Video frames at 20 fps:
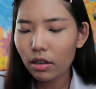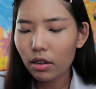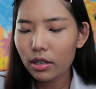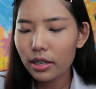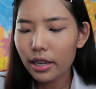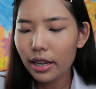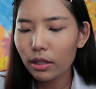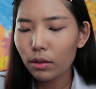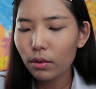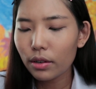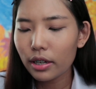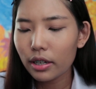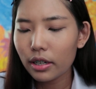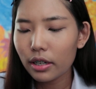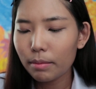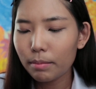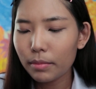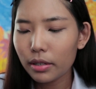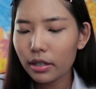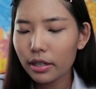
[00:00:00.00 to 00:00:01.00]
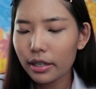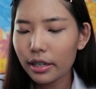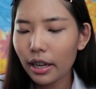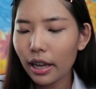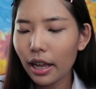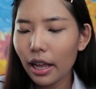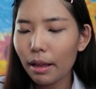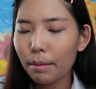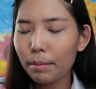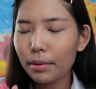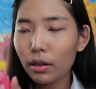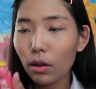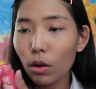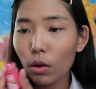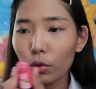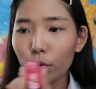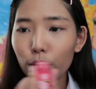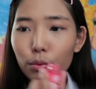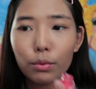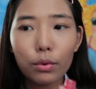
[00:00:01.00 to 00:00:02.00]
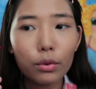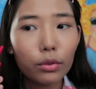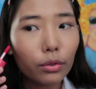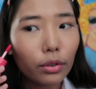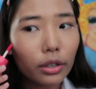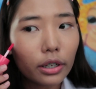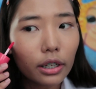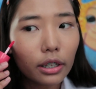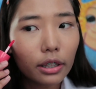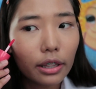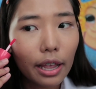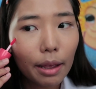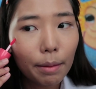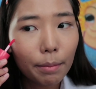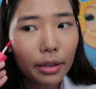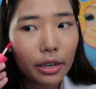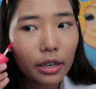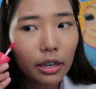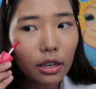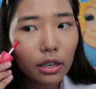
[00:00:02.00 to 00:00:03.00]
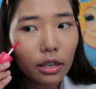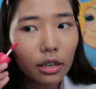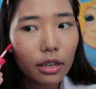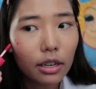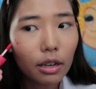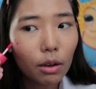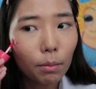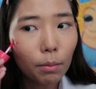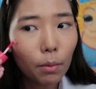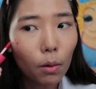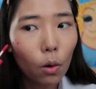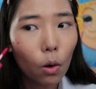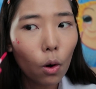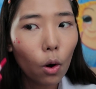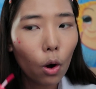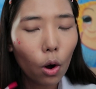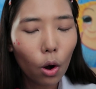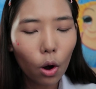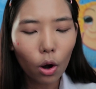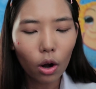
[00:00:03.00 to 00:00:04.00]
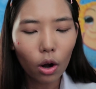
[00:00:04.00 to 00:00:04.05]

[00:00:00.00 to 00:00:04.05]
ก็ใช้ตัวเดิมเลยนะคะเป็นของ Novo ตัวนี้แต้มไปนิดเดียวพอ